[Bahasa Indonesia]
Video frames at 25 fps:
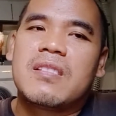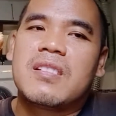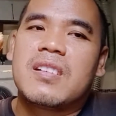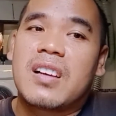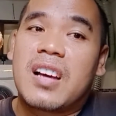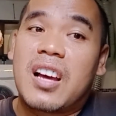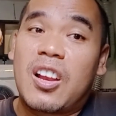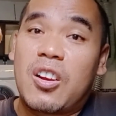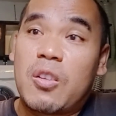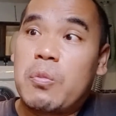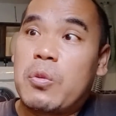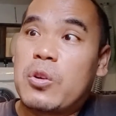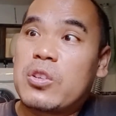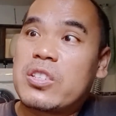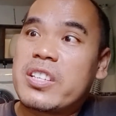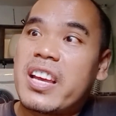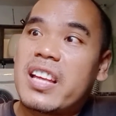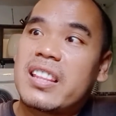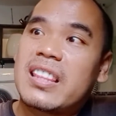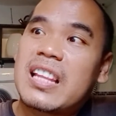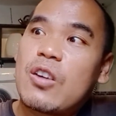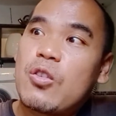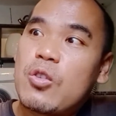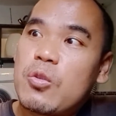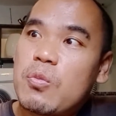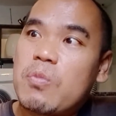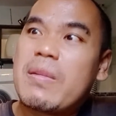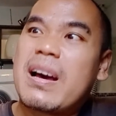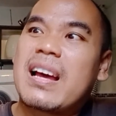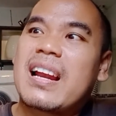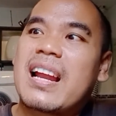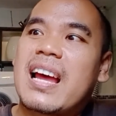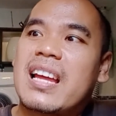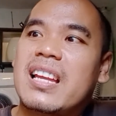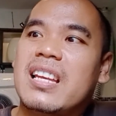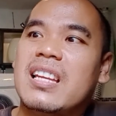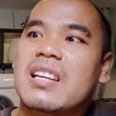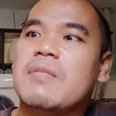kalau mbok saya tahu
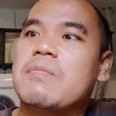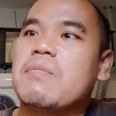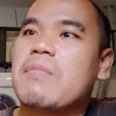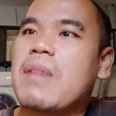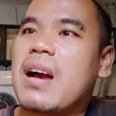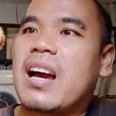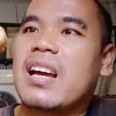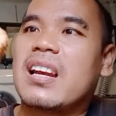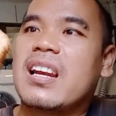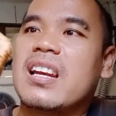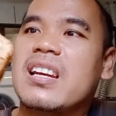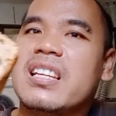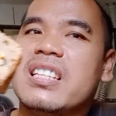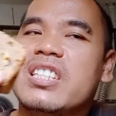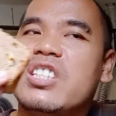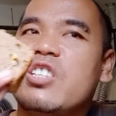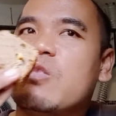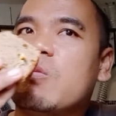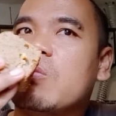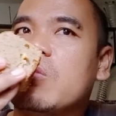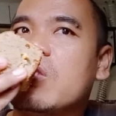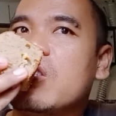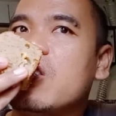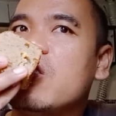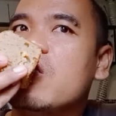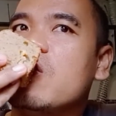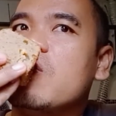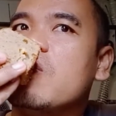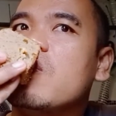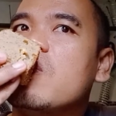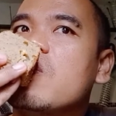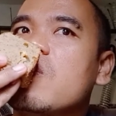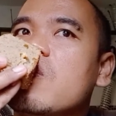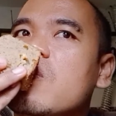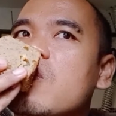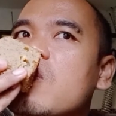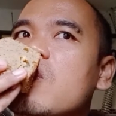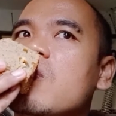marah ini makanan dicium-cium
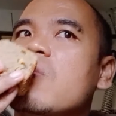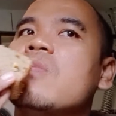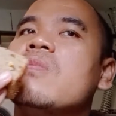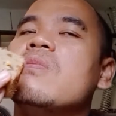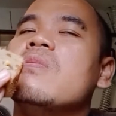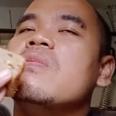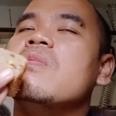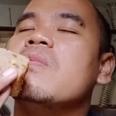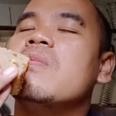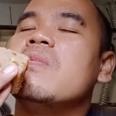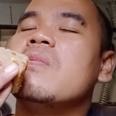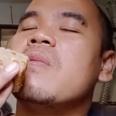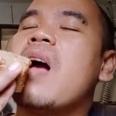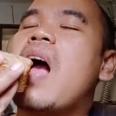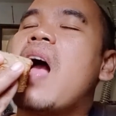hmm.